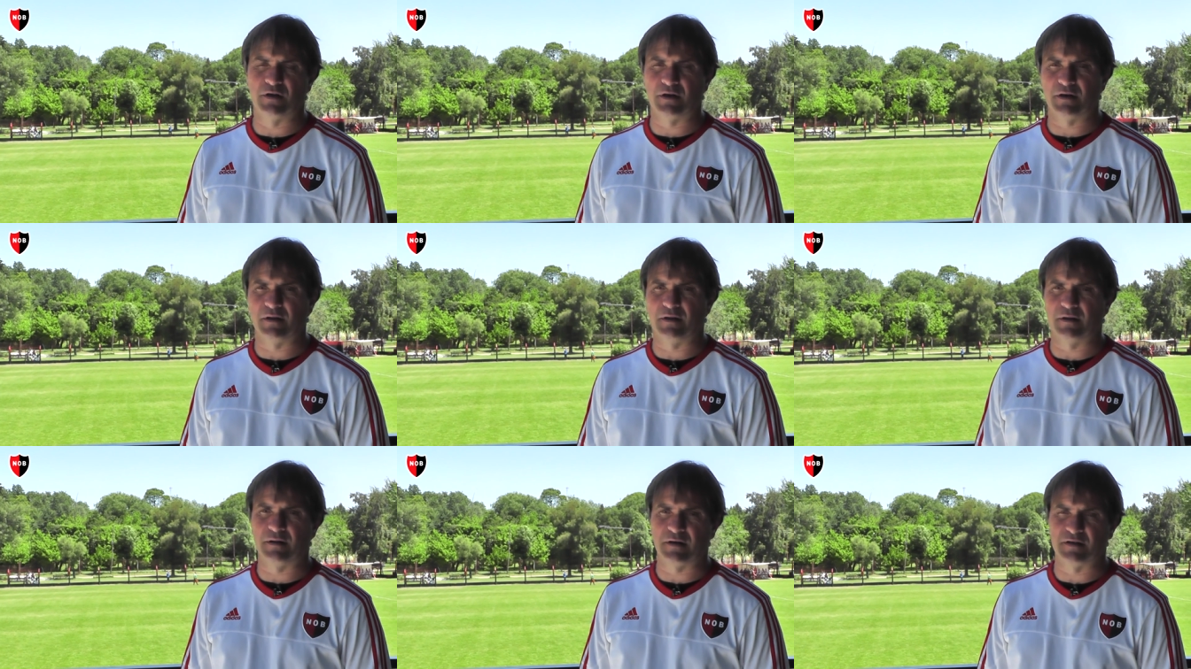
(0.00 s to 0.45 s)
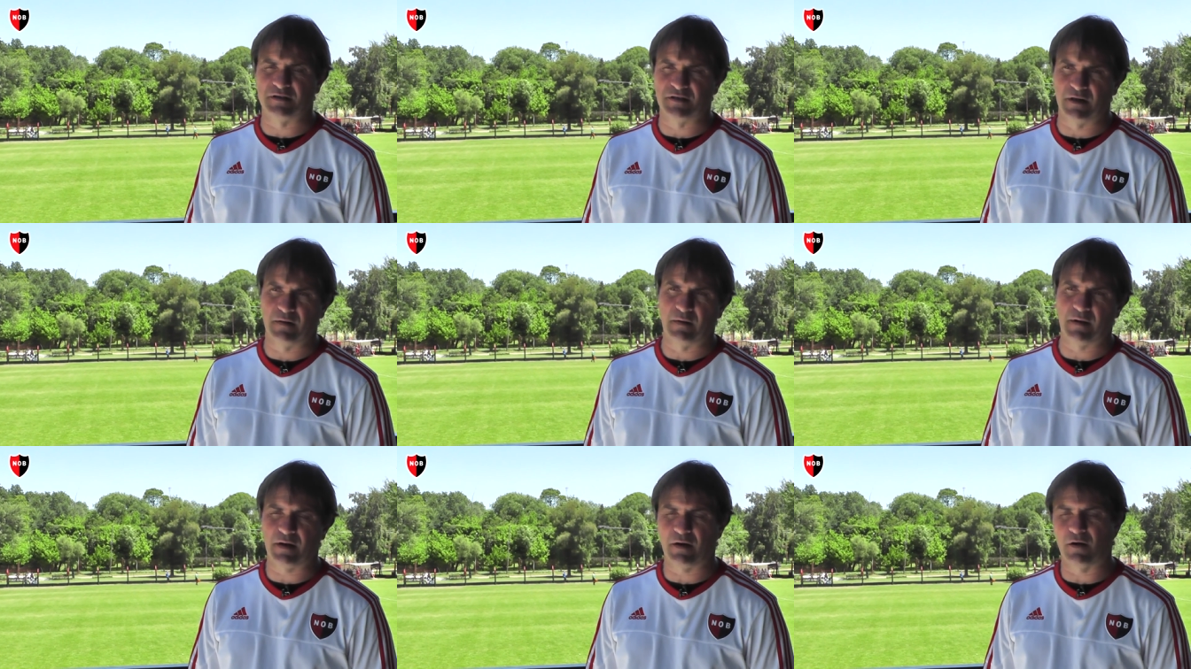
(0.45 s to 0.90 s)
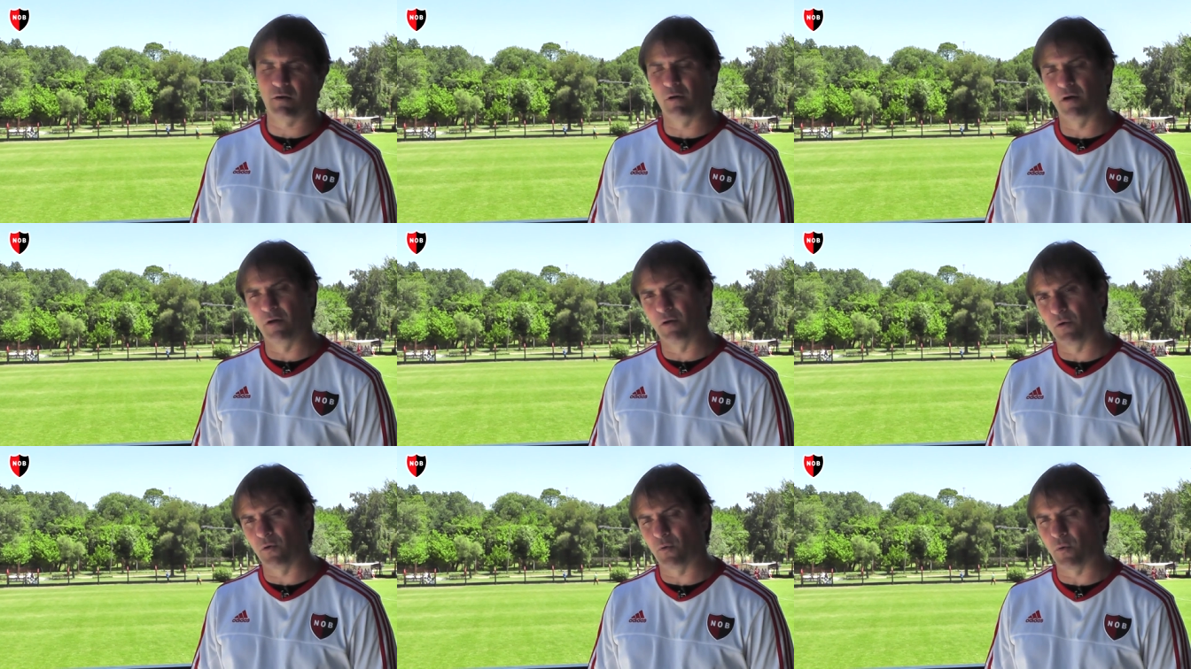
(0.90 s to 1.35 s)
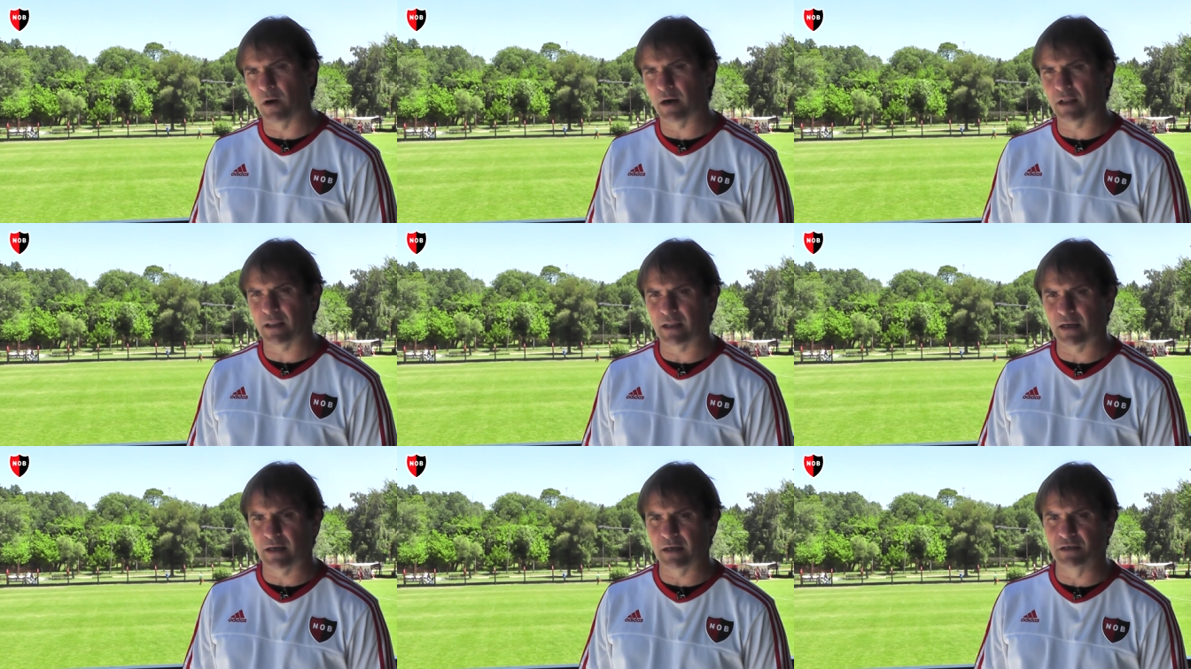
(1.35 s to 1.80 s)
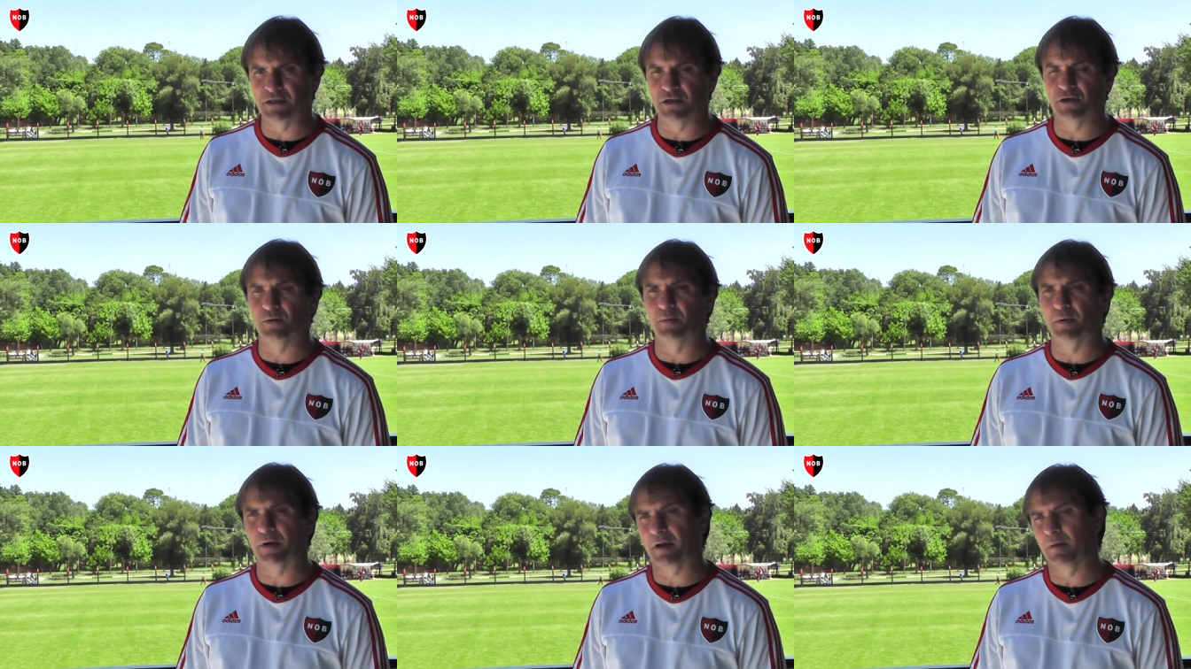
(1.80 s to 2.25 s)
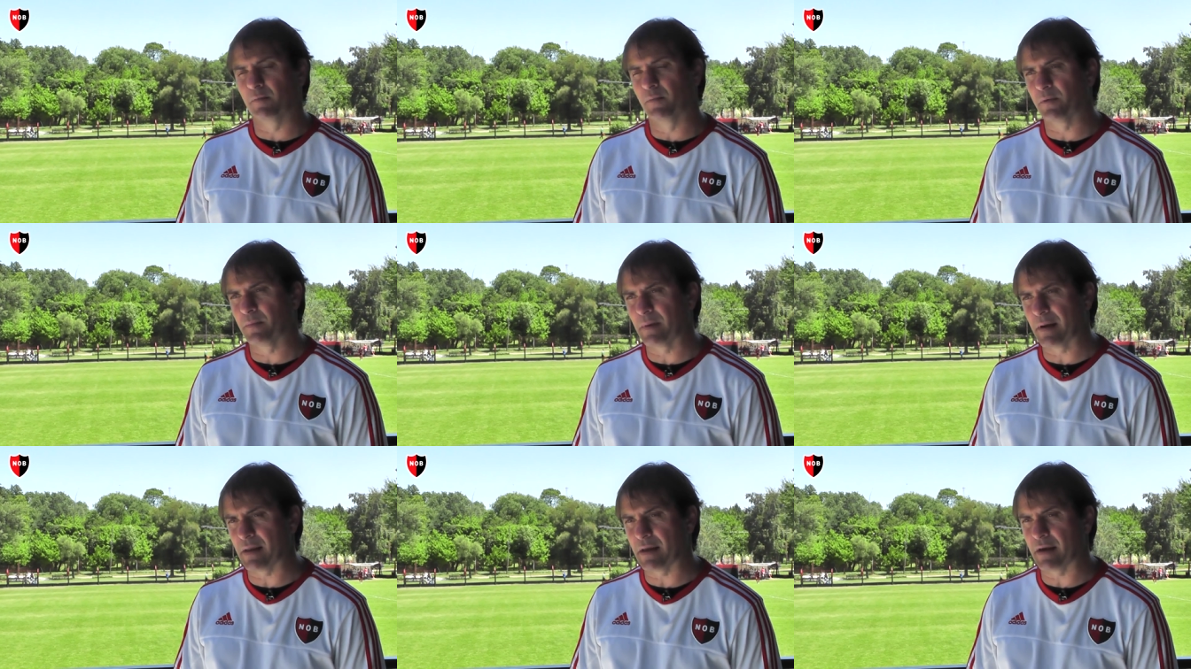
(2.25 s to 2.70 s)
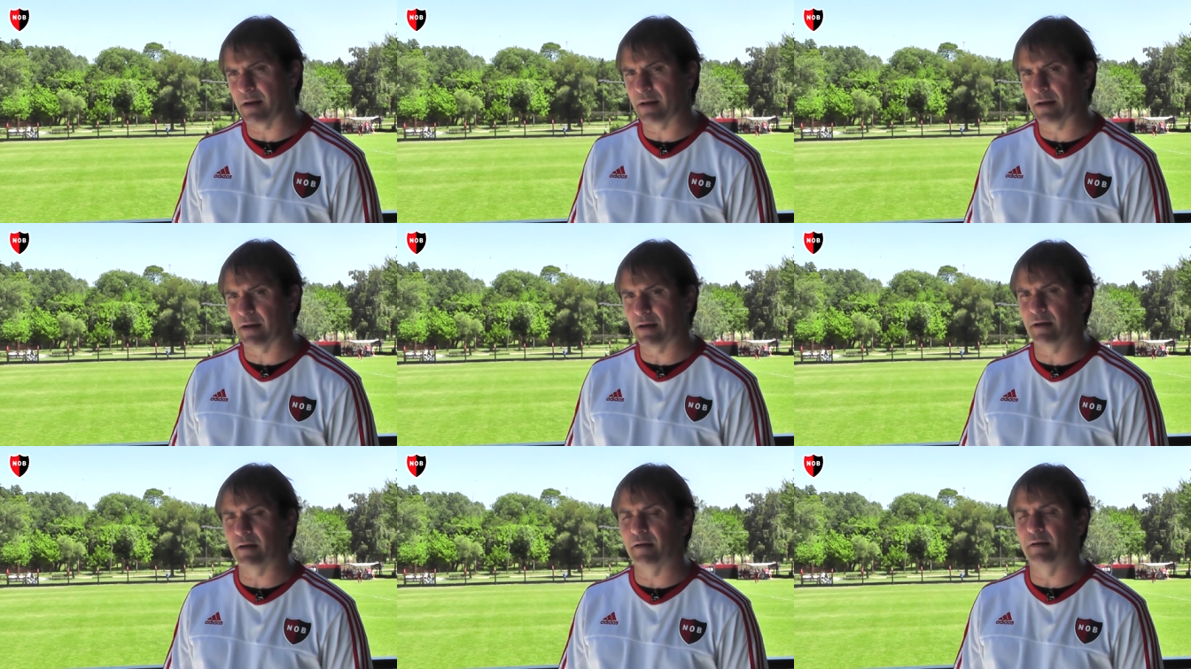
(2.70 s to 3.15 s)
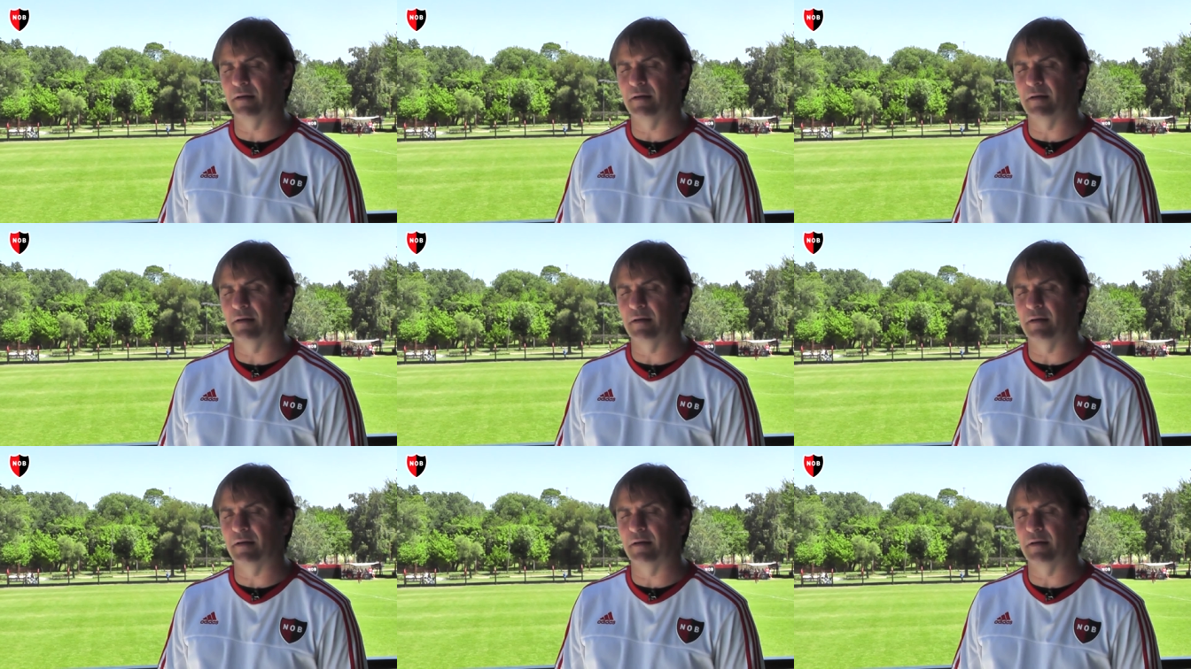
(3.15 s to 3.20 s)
de reserva que han jugado en cuarta, hay chicos, por ejemplo, mañana